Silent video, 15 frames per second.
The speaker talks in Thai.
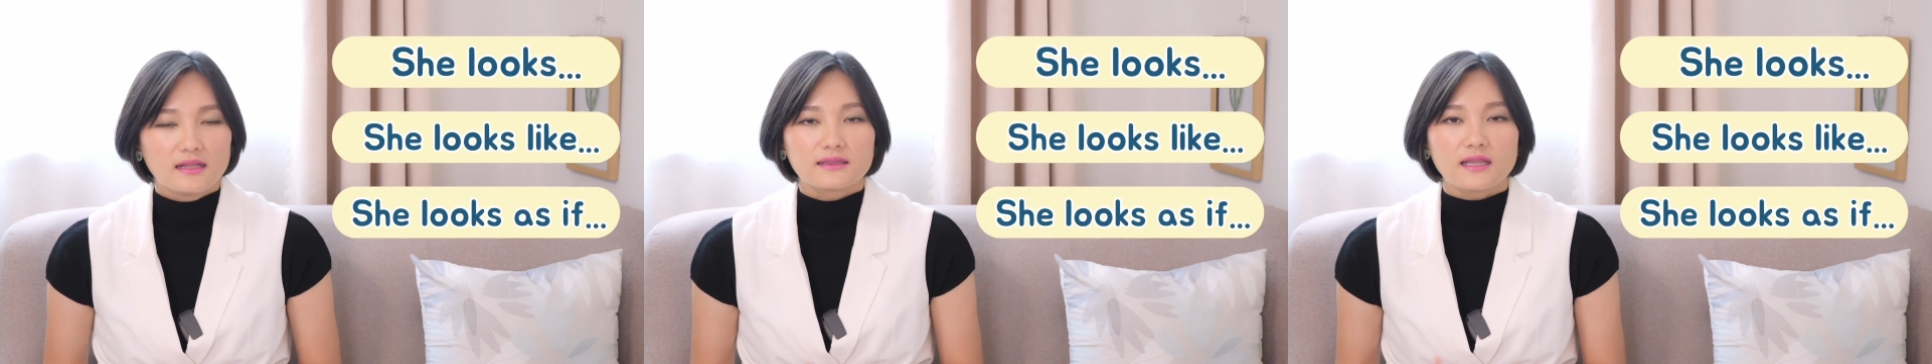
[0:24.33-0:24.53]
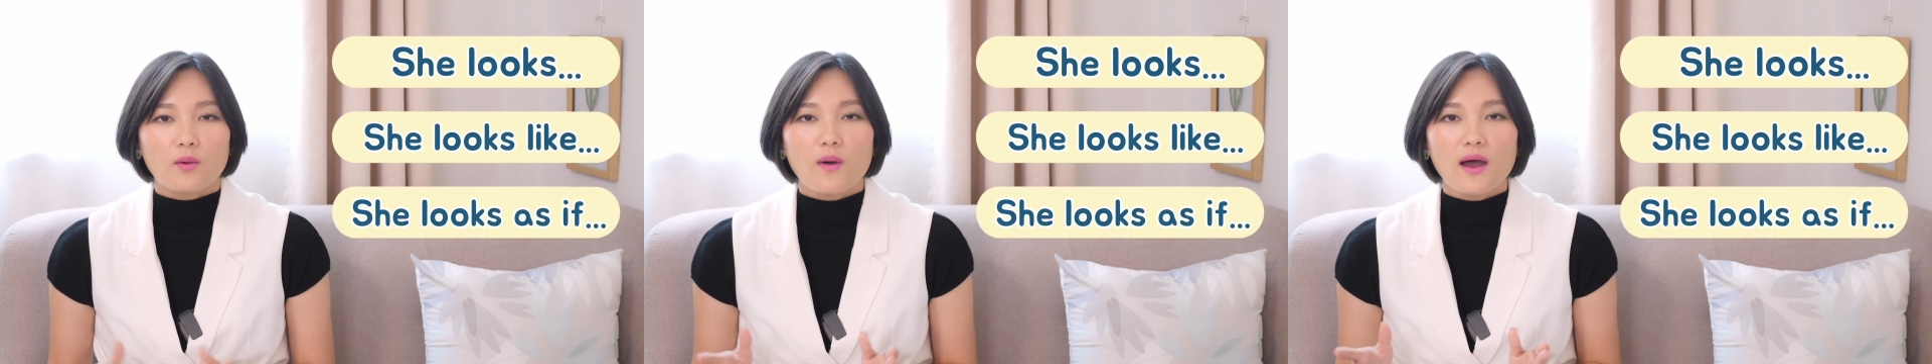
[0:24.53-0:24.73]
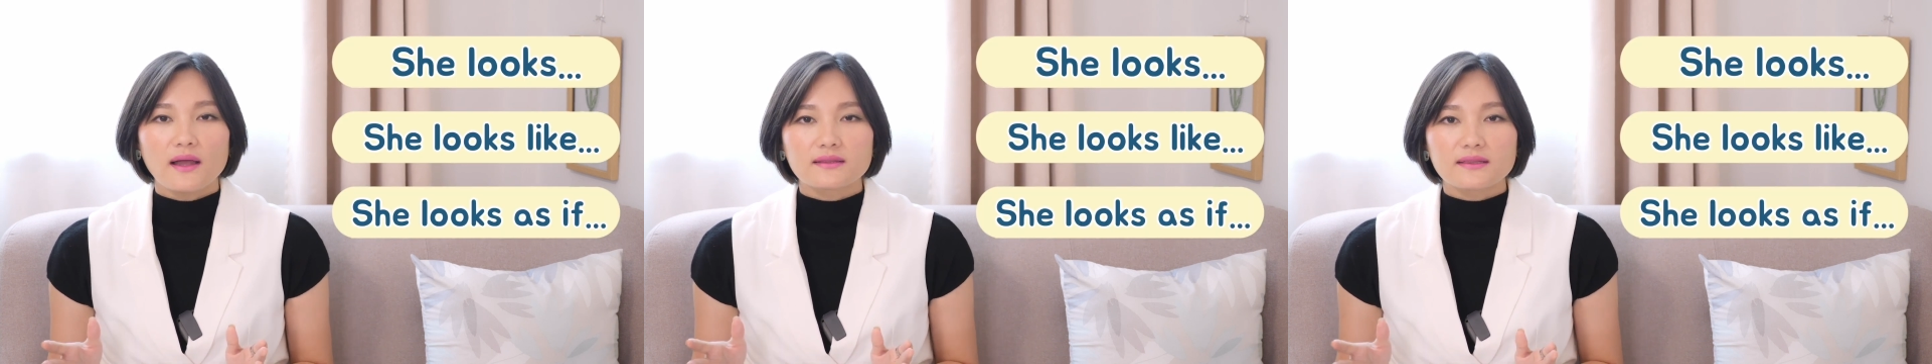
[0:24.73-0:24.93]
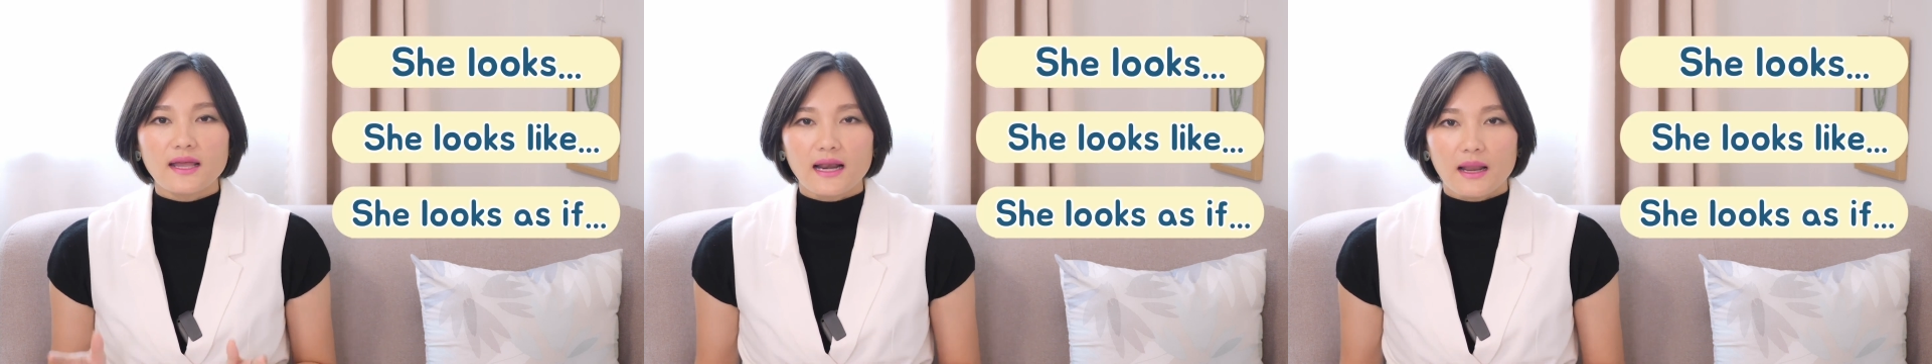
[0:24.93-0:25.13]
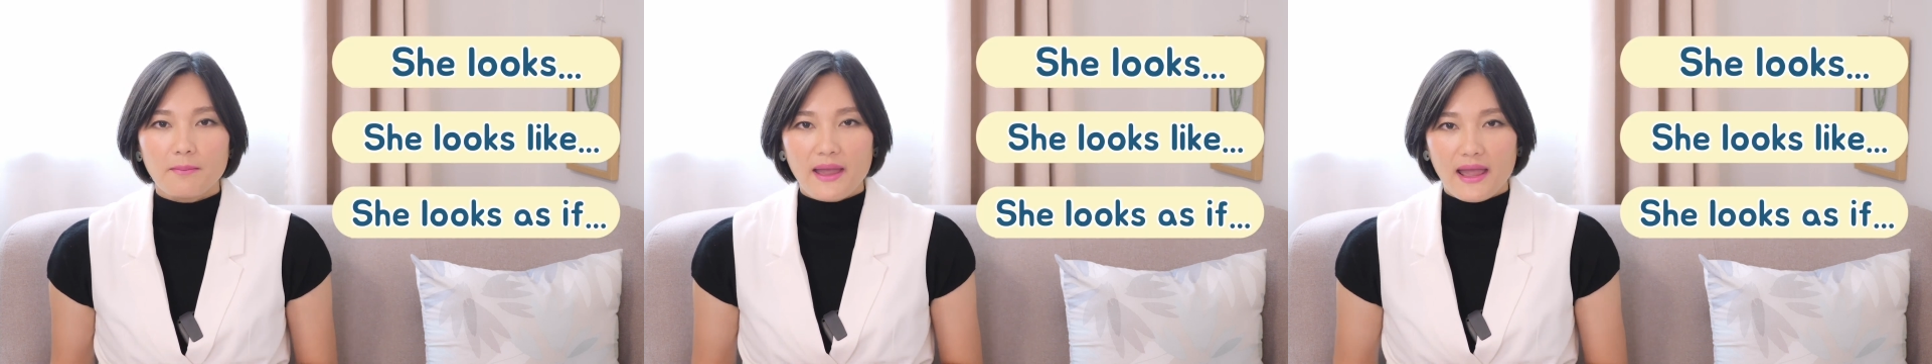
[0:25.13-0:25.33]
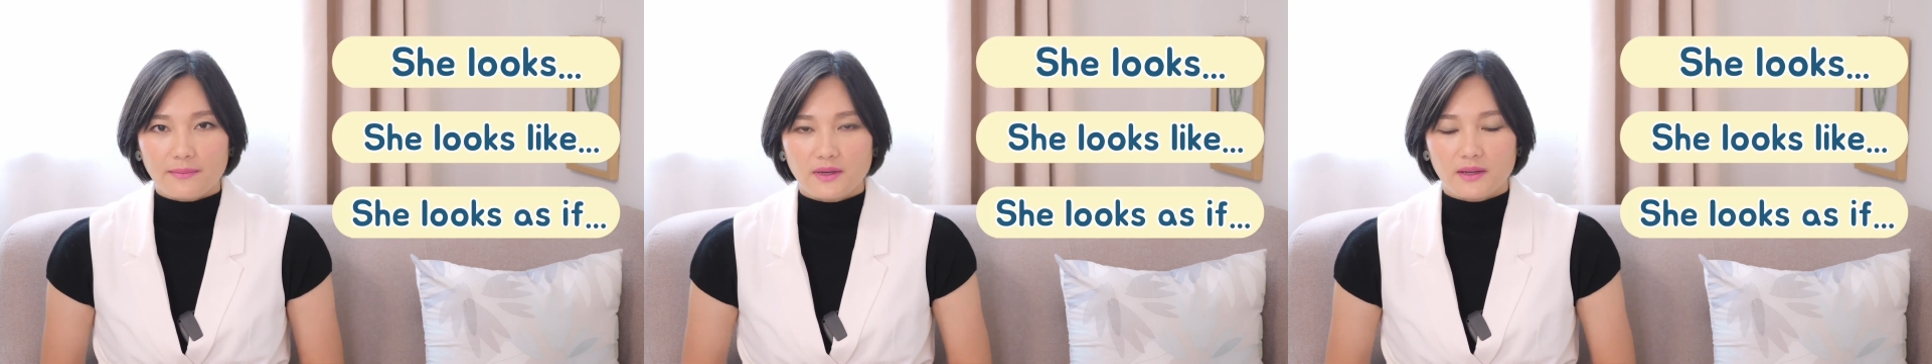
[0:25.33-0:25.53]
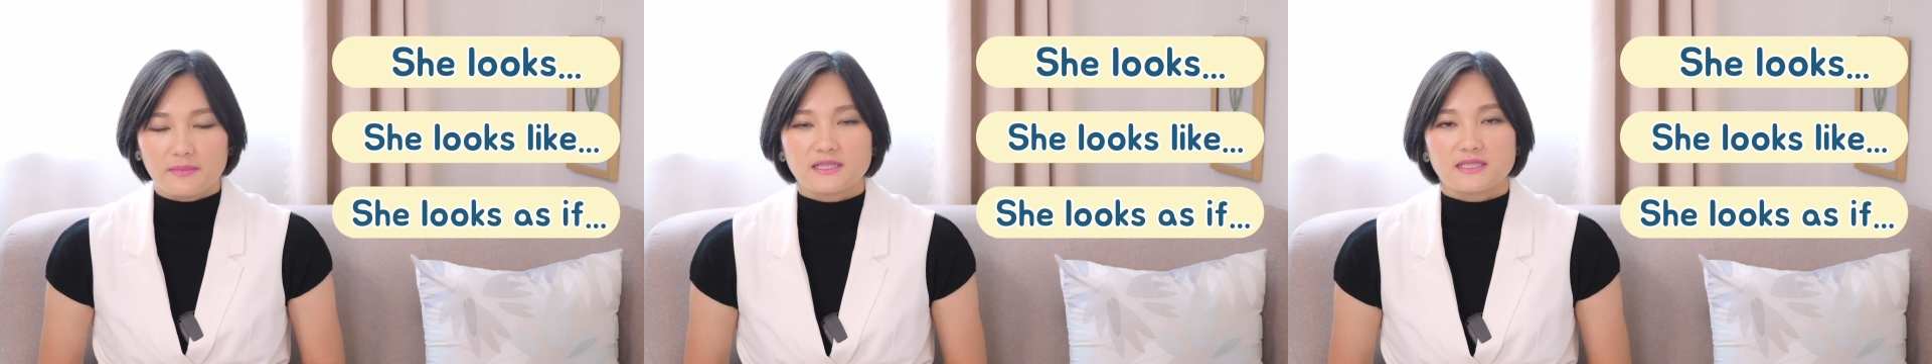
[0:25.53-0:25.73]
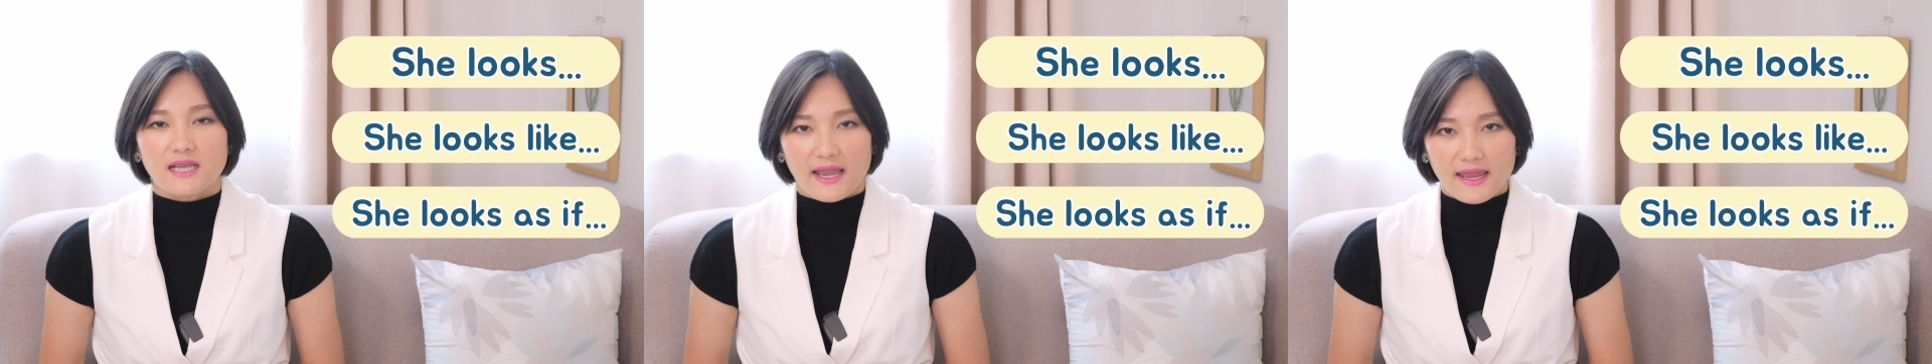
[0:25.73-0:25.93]
แต่ว่าแต่ละแบบเนี่ย
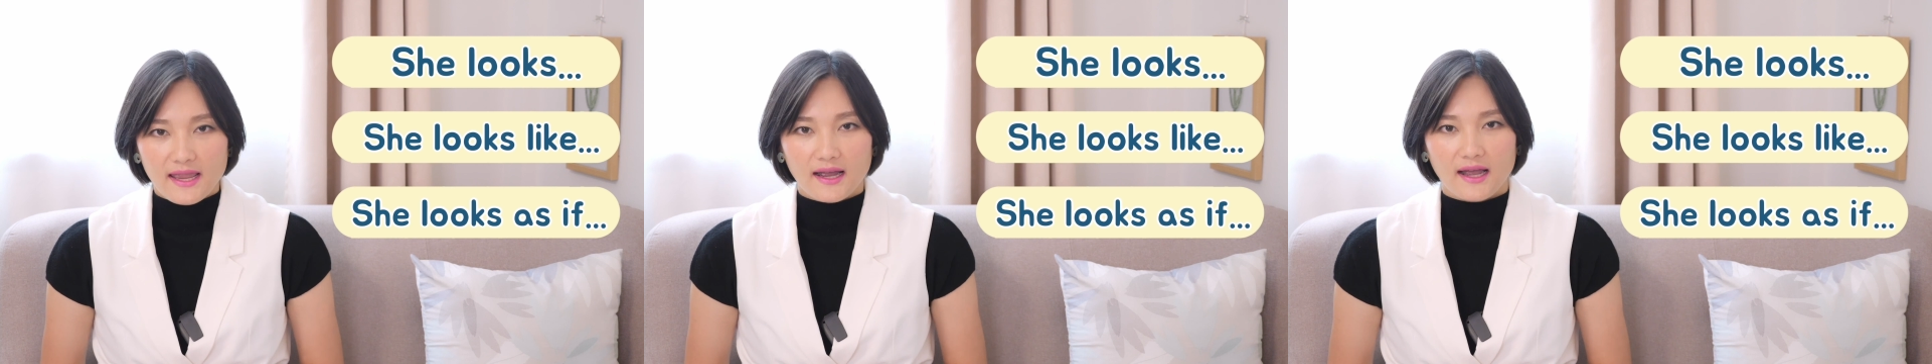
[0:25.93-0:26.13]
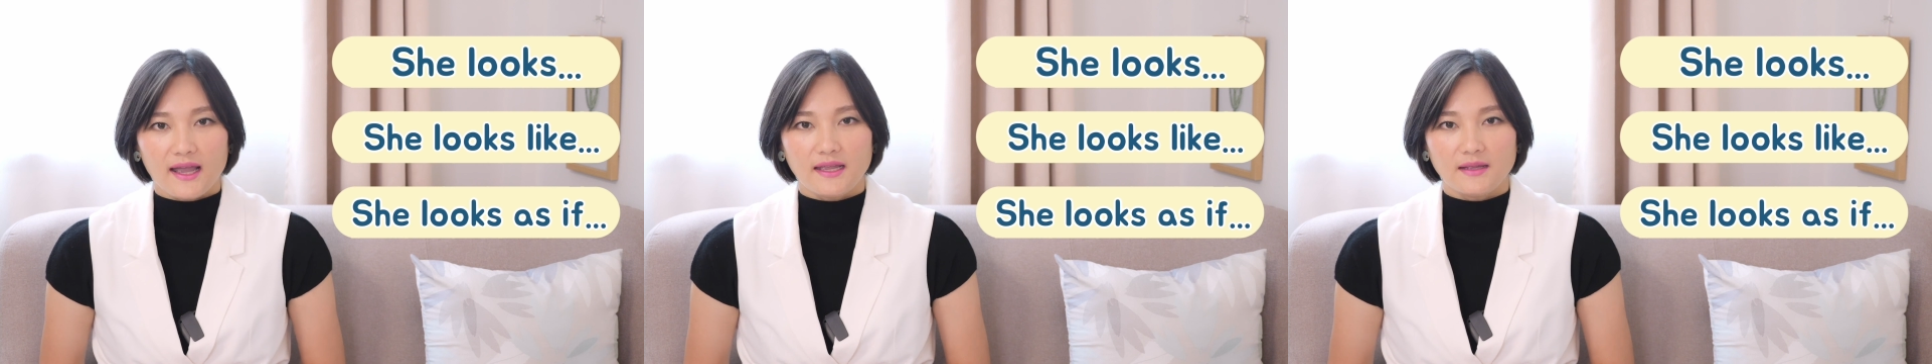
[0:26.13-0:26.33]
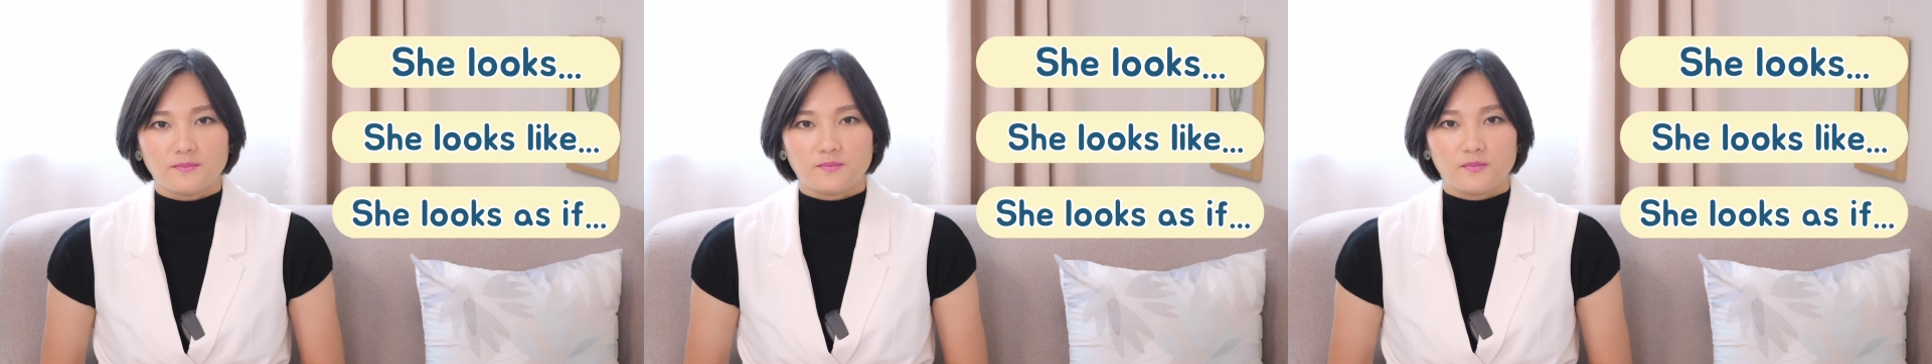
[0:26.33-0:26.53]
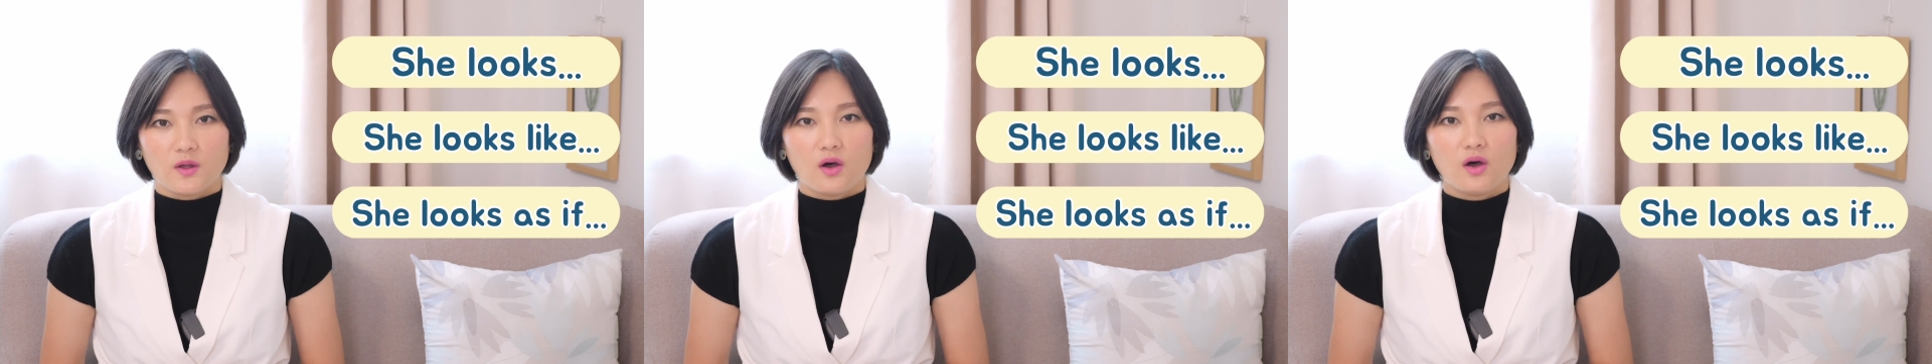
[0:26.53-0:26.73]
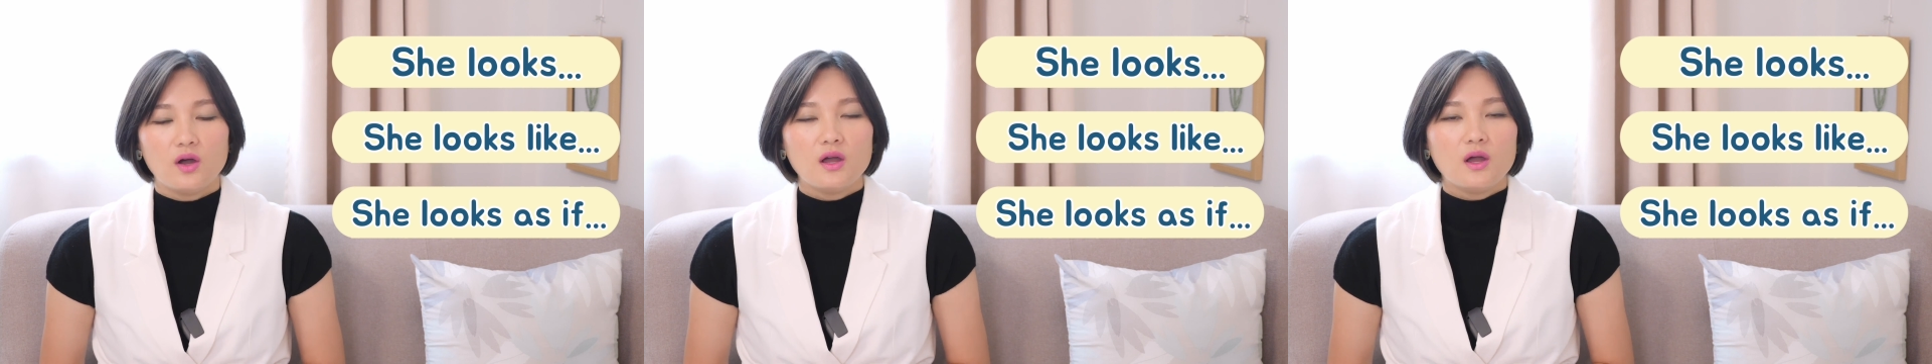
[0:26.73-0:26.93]
มันใช้ยังไงเนาะ